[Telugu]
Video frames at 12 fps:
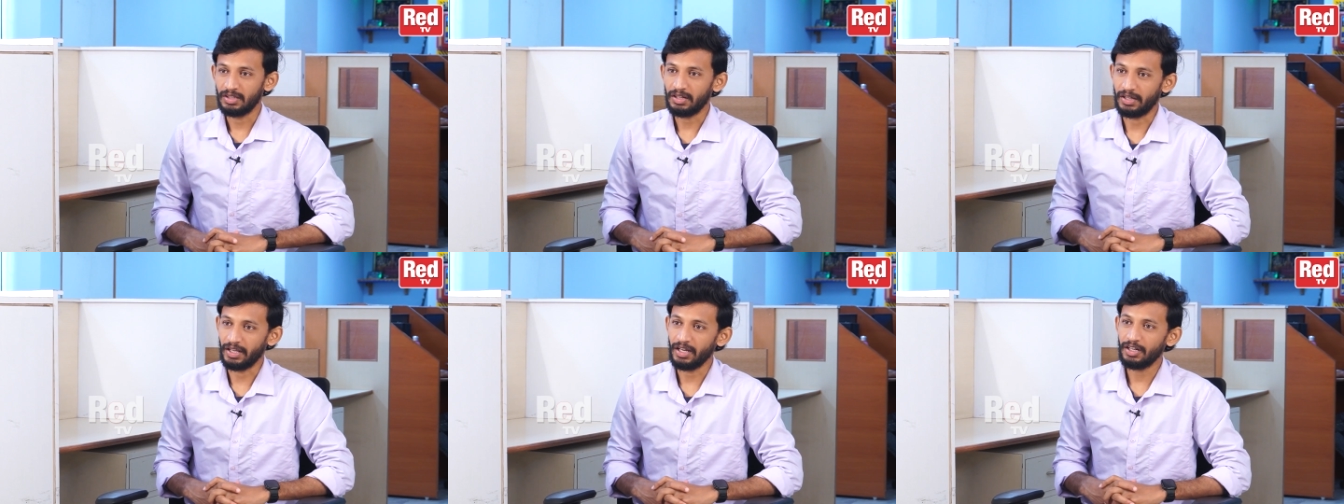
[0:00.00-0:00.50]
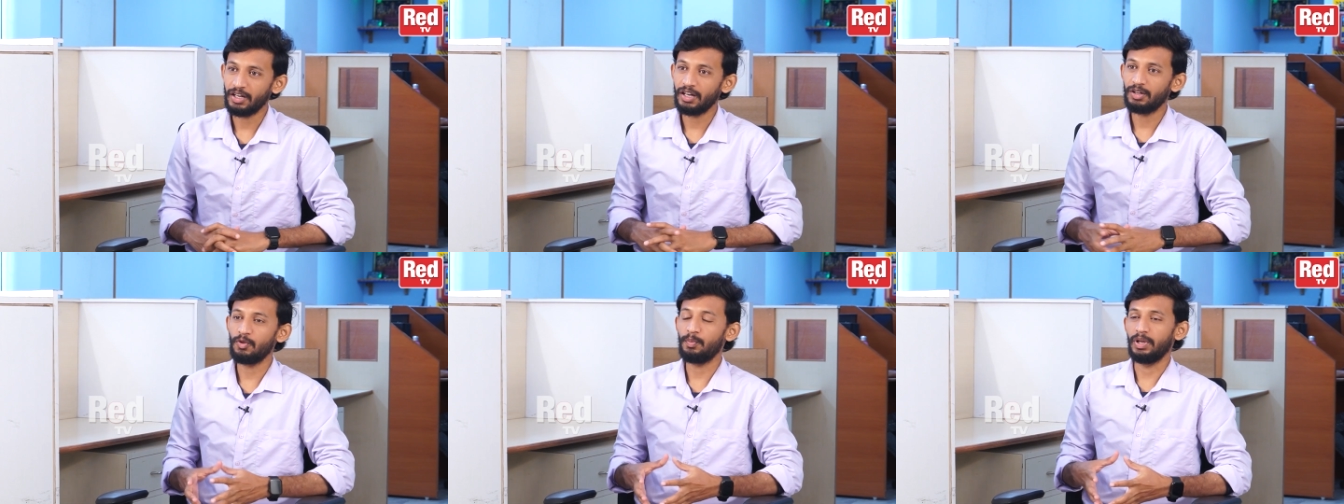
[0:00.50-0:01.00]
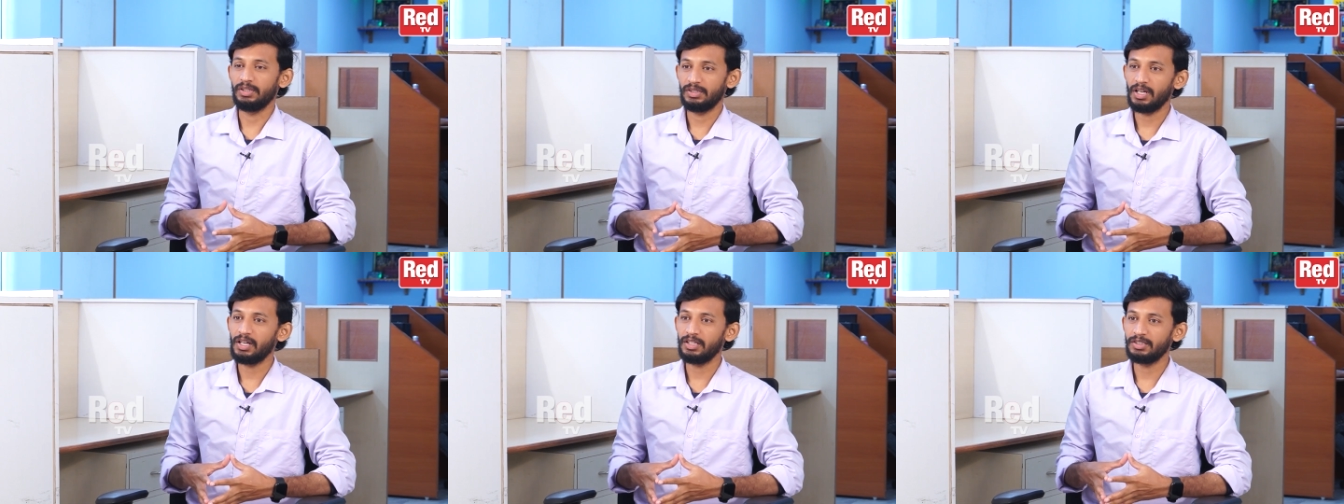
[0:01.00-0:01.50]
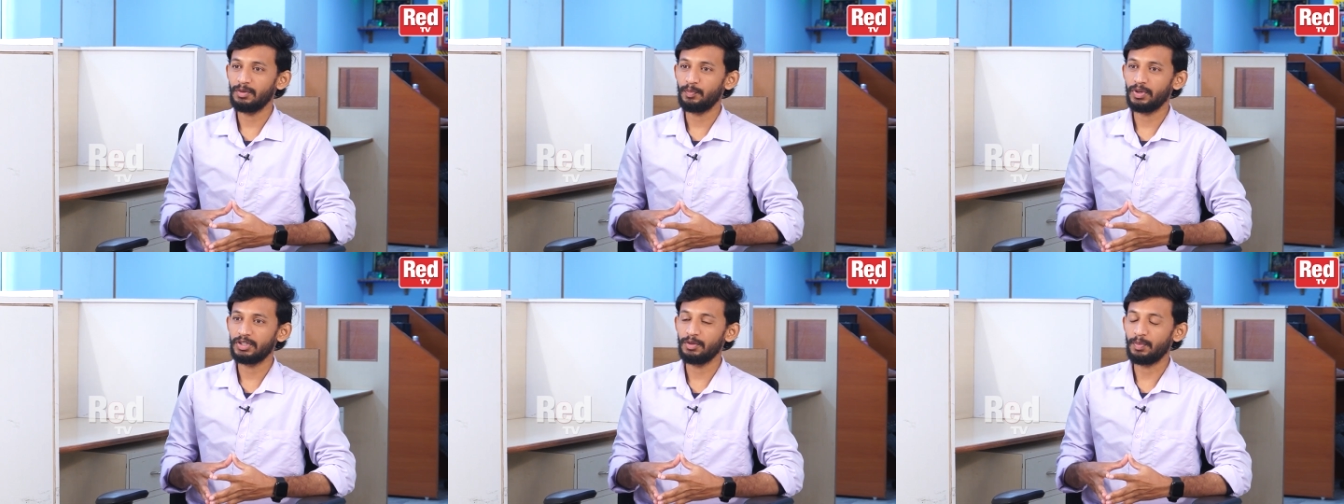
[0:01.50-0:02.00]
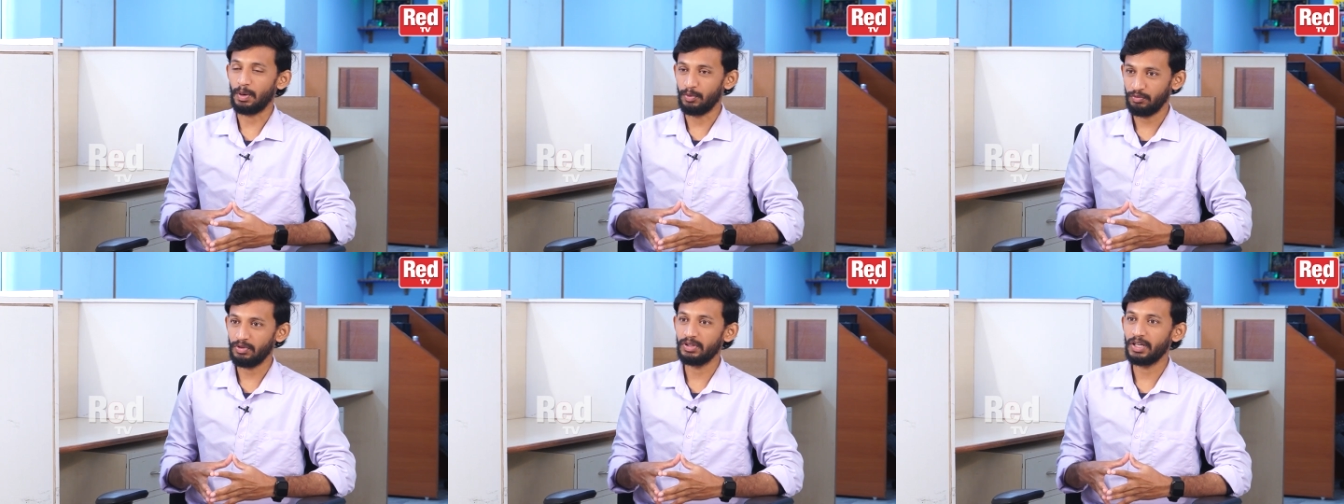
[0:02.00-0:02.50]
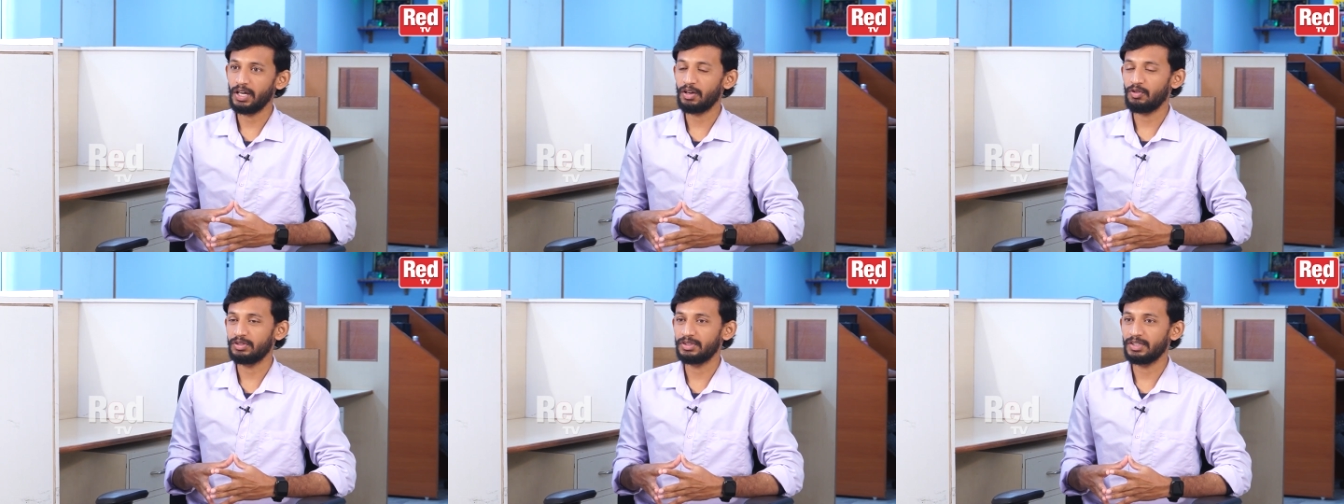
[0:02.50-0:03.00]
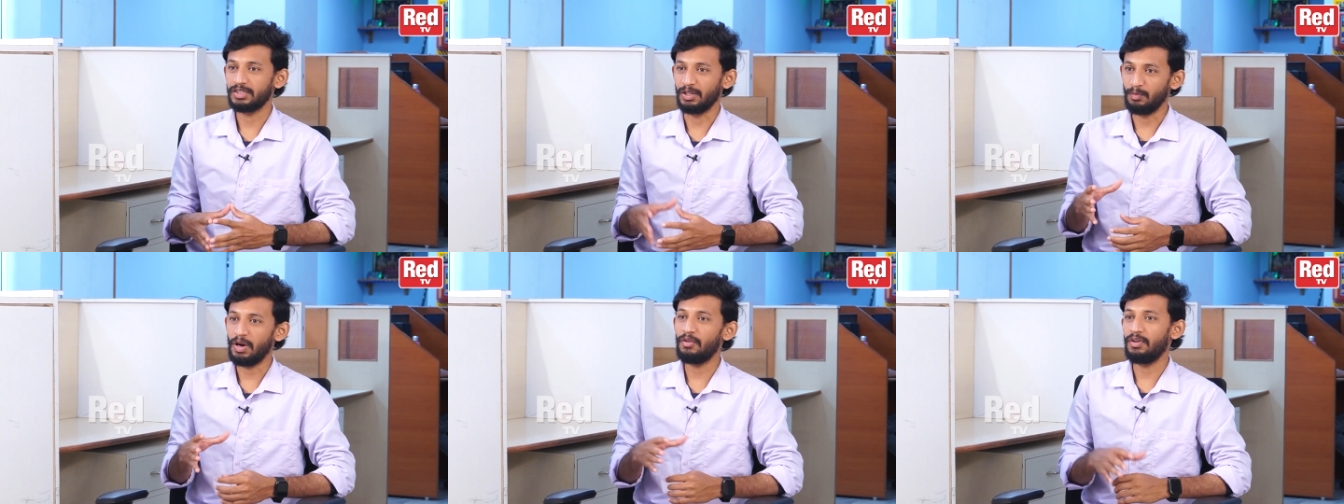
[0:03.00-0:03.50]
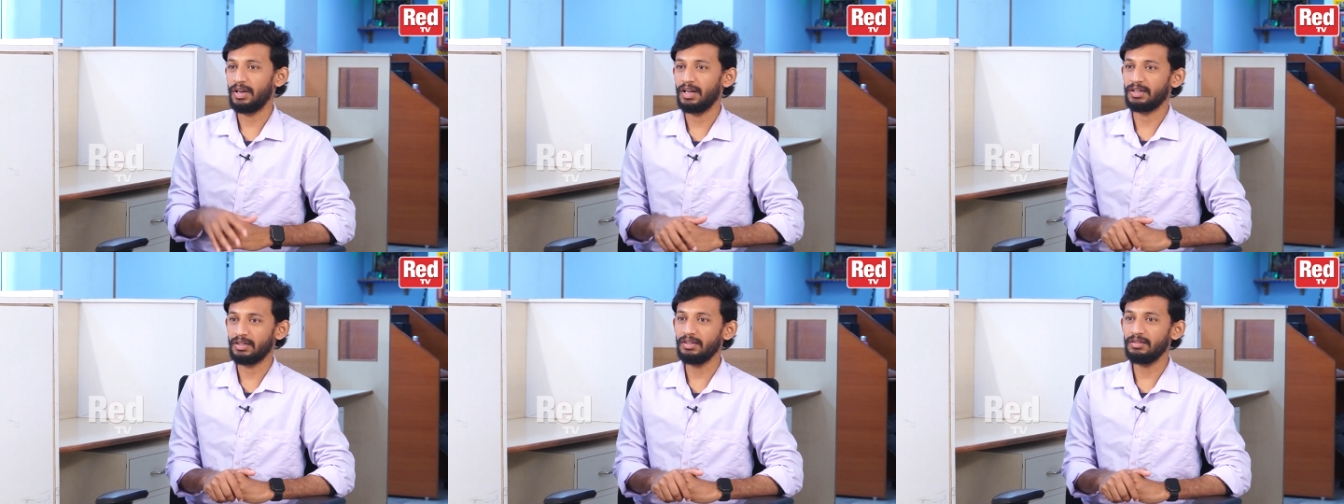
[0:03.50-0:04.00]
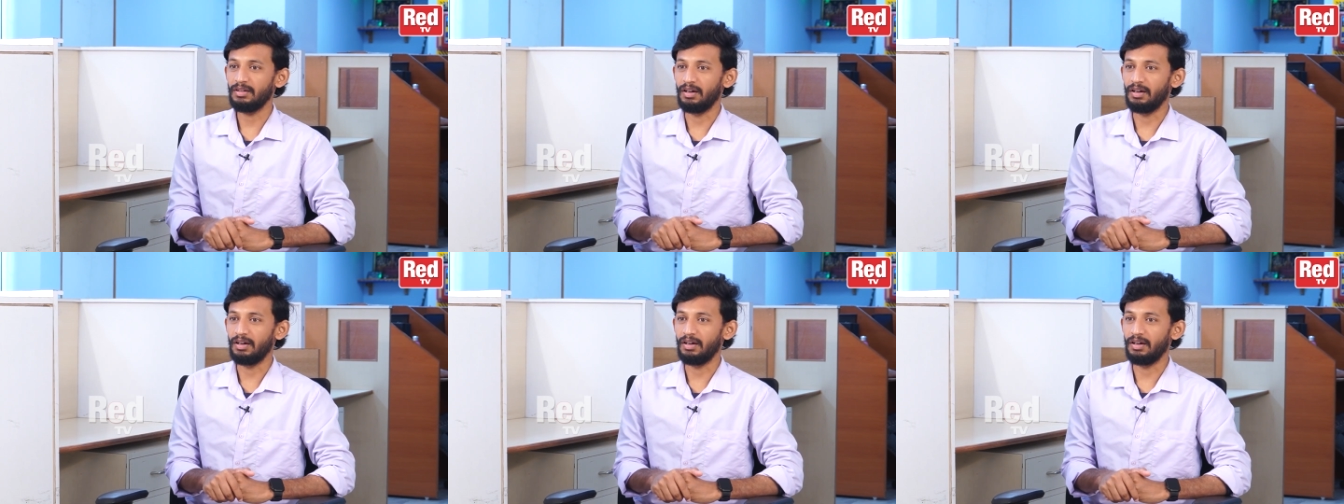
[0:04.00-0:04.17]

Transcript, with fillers: సార్ టికెట్ రేట్లు పెంచాలని చెప్పేసి ప్రభుత్వం దగ్గరకు వచ్చే సినిమా వాళ్ళకి